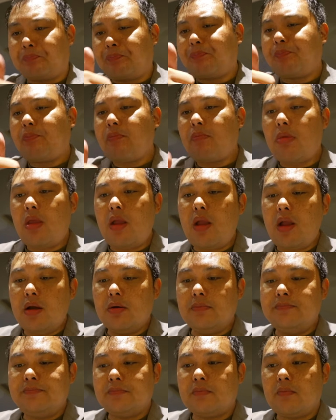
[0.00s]
ママ
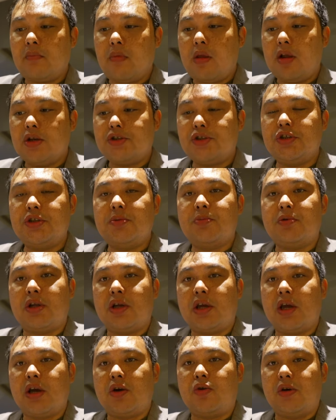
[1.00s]
ちょっと種類も
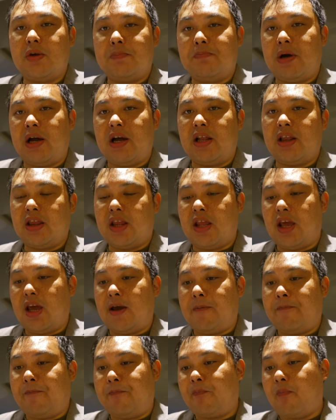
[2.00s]
ね結構いっぱいあっ
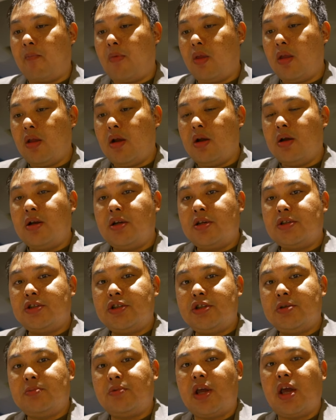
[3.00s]
て
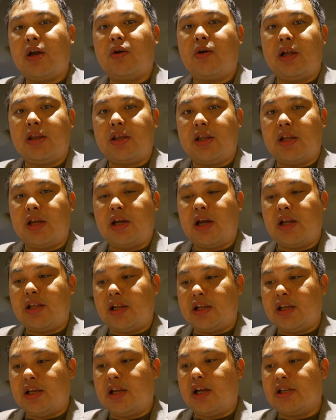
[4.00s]
種類も結構あってねか
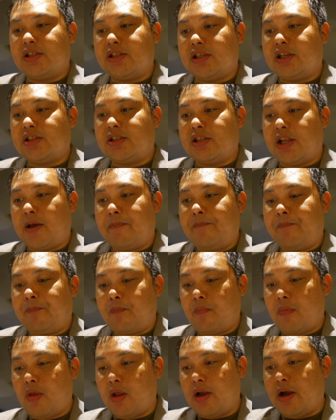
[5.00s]
なりいい感じですね
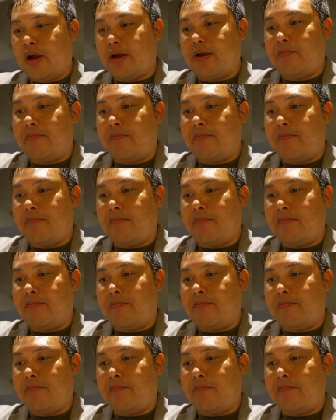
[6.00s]
はい